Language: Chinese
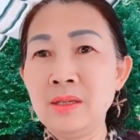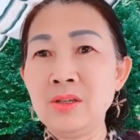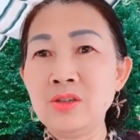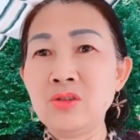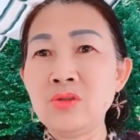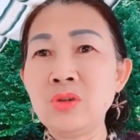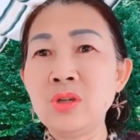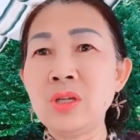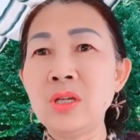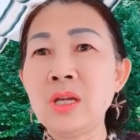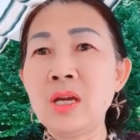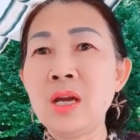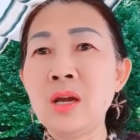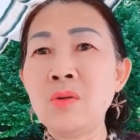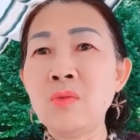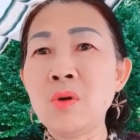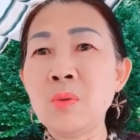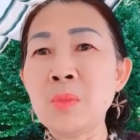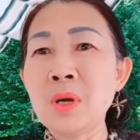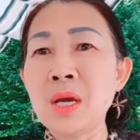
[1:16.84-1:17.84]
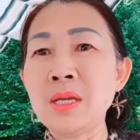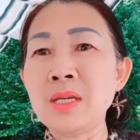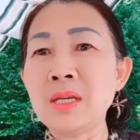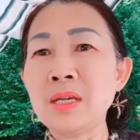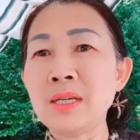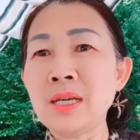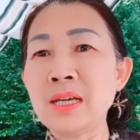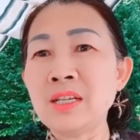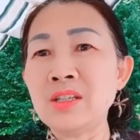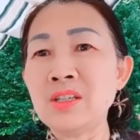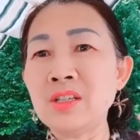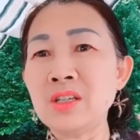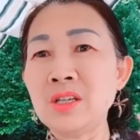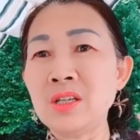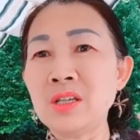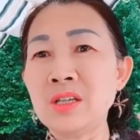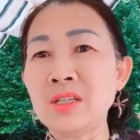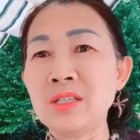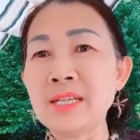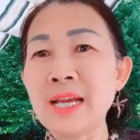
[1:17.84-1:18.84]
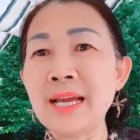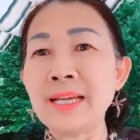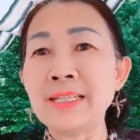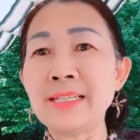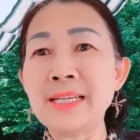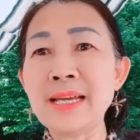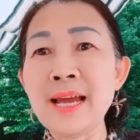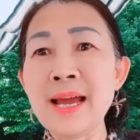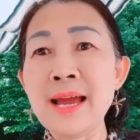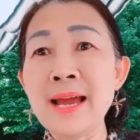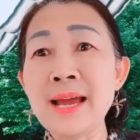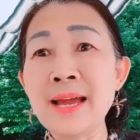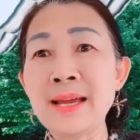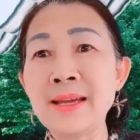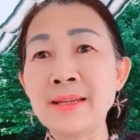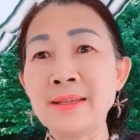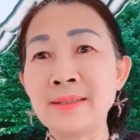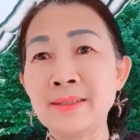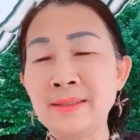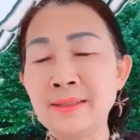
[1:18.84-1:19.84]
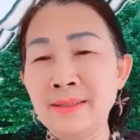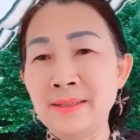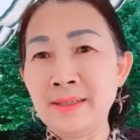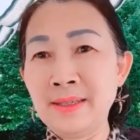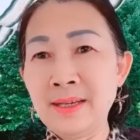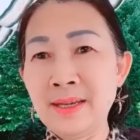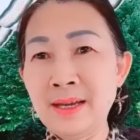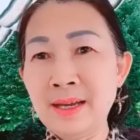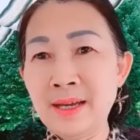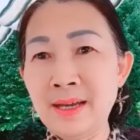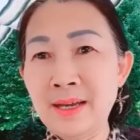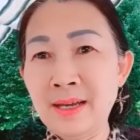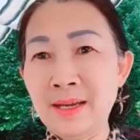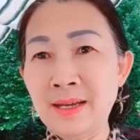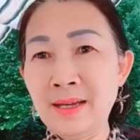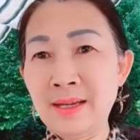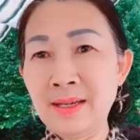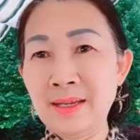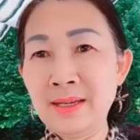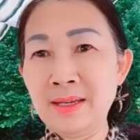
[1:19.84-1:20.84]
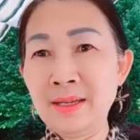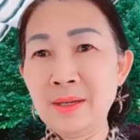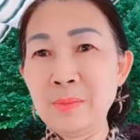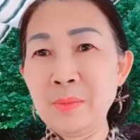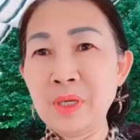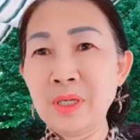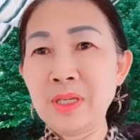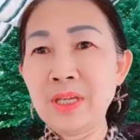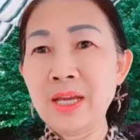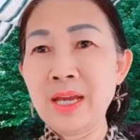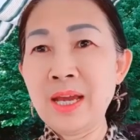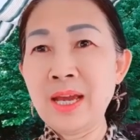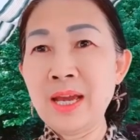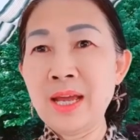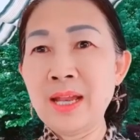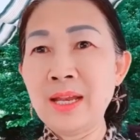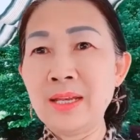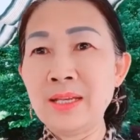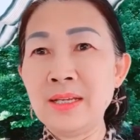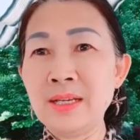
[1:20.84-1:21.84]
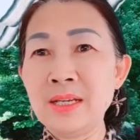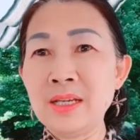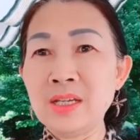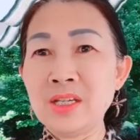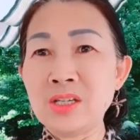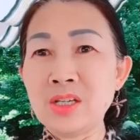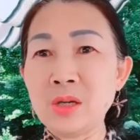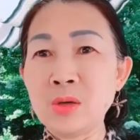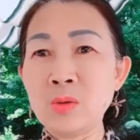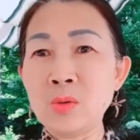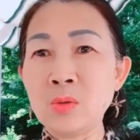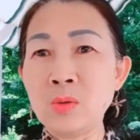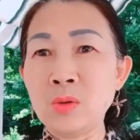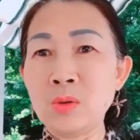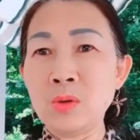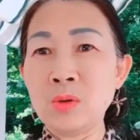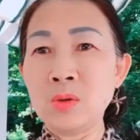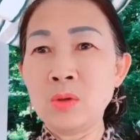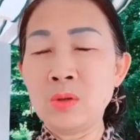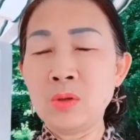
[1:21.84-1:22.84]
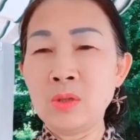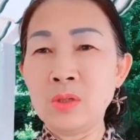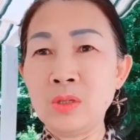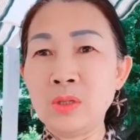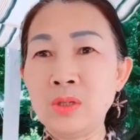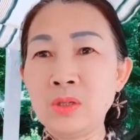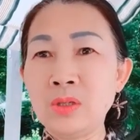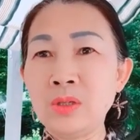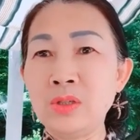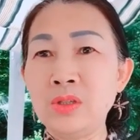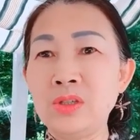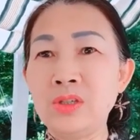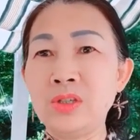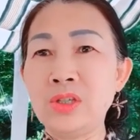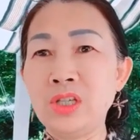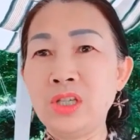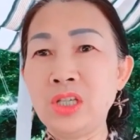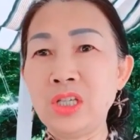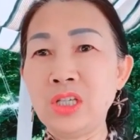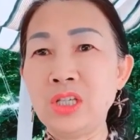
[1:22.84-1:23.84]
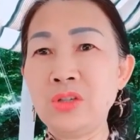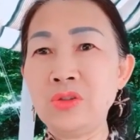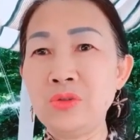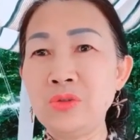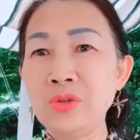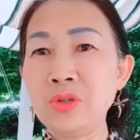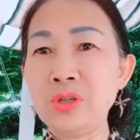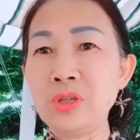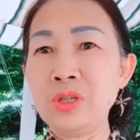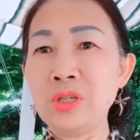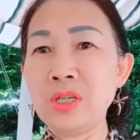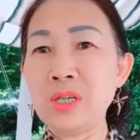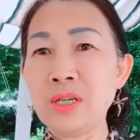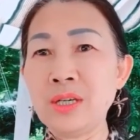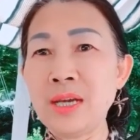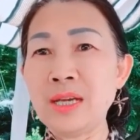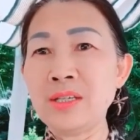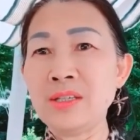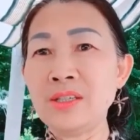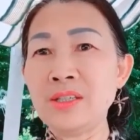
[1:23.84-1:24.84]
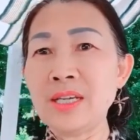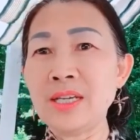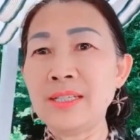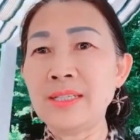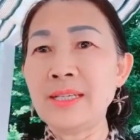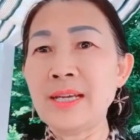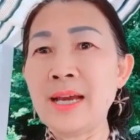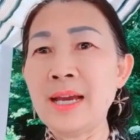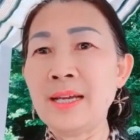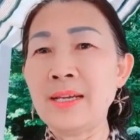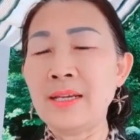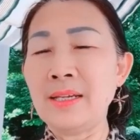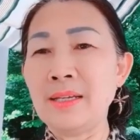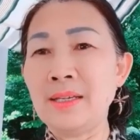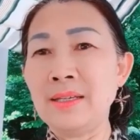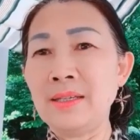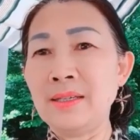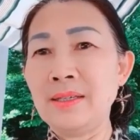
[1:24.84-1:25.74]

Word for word: 所以呢，我们仍然是宅家，啊，每天生活起居仍然是在家里，